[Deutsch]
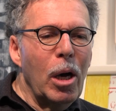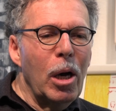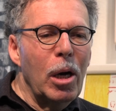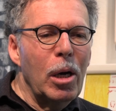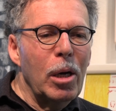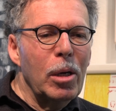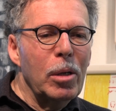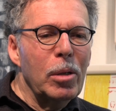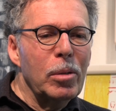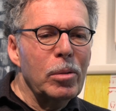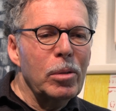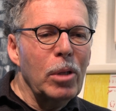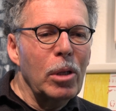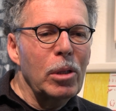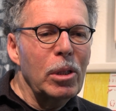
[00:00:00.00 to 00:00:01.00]
Äh,
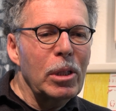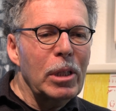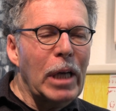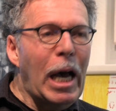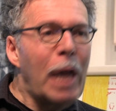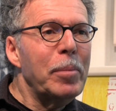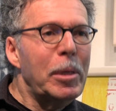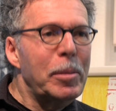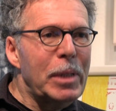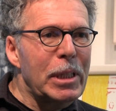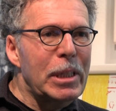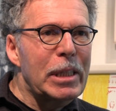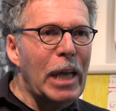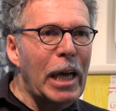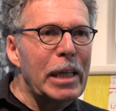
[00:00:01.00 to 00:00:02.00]
und dann kam eben
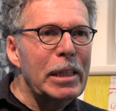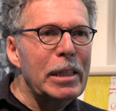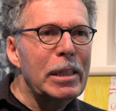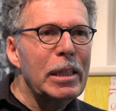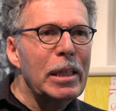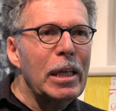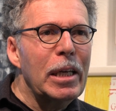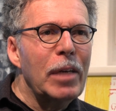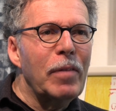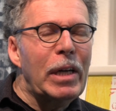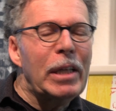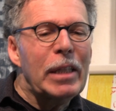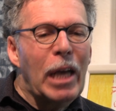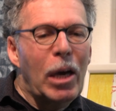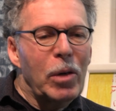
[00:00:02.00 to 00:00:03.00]
die Zeit,
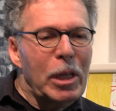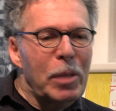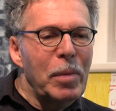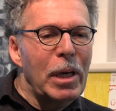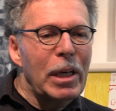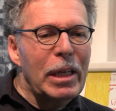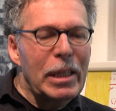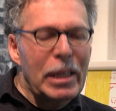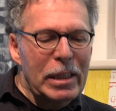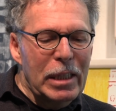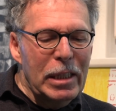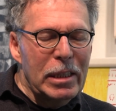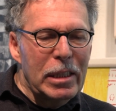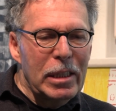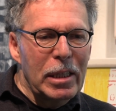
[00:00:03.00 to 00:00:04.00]
weil ich auch immer in
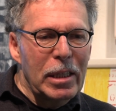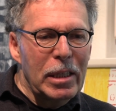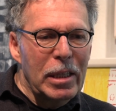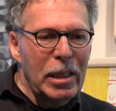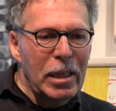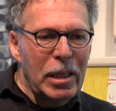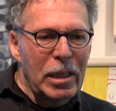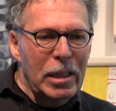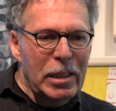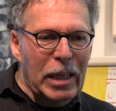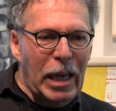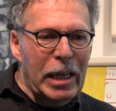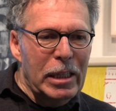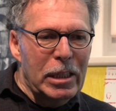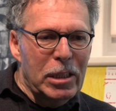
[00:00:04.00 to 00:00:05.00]
dieser
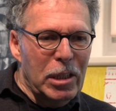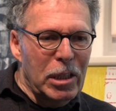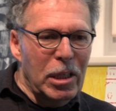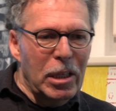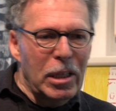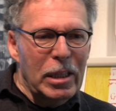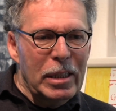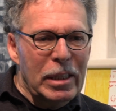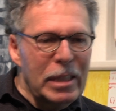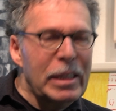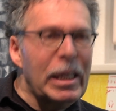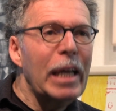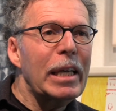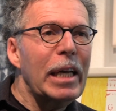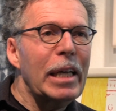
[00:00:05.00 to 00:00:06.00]
Zeit äh, sehr